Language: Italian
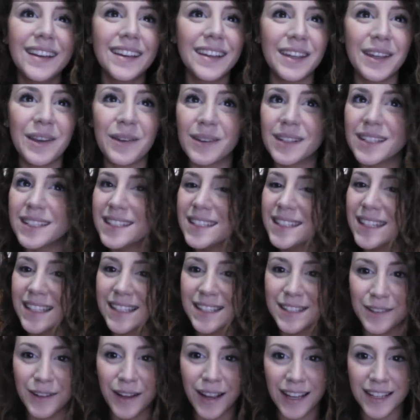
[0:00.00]
in
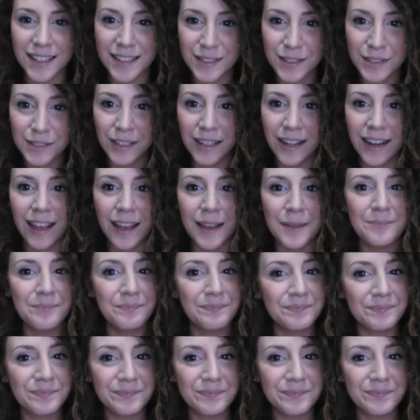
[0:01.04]
qualsiasi occasione,